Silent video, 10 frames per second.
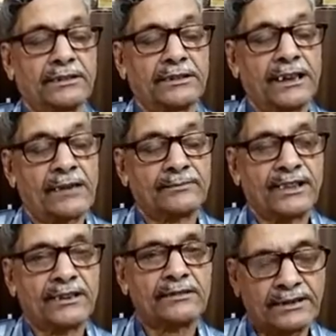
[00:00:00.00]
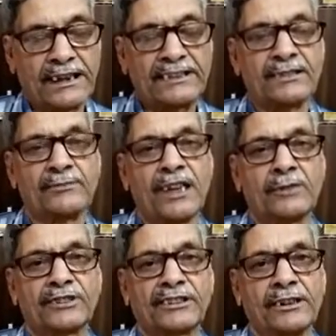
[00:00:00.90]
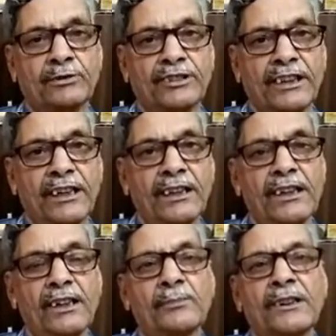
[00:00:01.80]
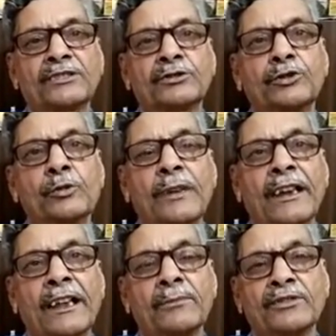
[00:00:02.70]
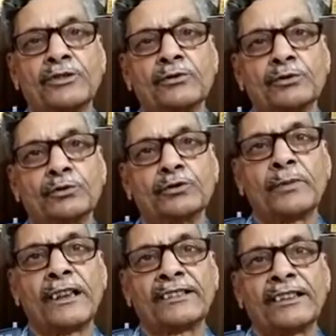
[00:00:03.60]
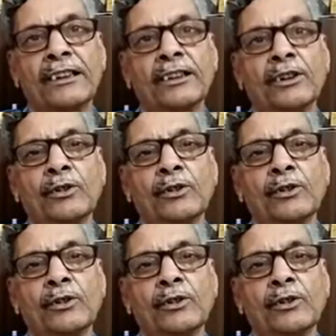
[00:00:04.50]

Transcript: ग्राम तक कैल्शियम की आवश्यकता होती है परंतु जो महिलाएं बच्चों को दूध पिलाती हैं